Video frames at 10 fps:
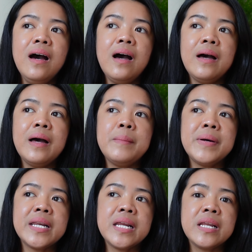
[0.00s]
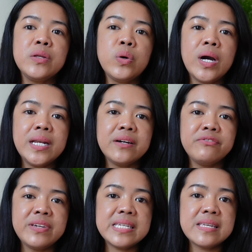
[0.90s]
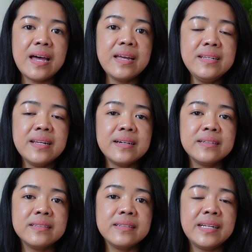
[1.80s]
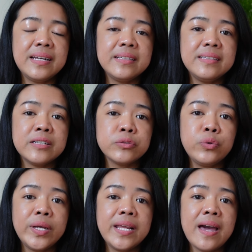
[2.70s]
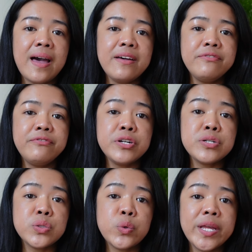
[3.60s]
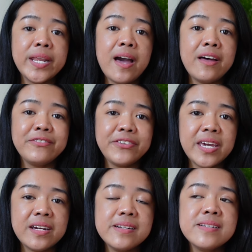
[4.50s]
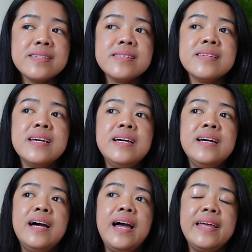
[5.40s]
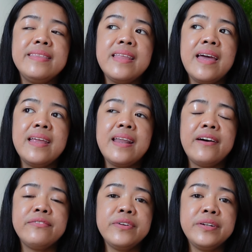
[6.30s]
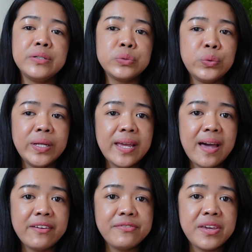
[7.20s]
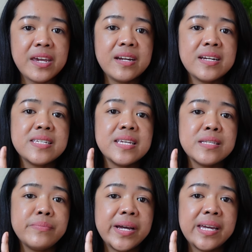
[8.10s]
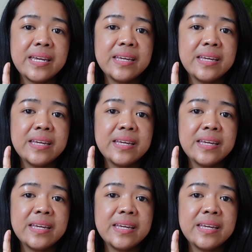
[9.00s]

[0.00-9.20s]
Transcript: uh, ah, magre-renew ka ng visa ng, ana, ng two and a half, first two and a half years. And then, after ng two and a half years is mag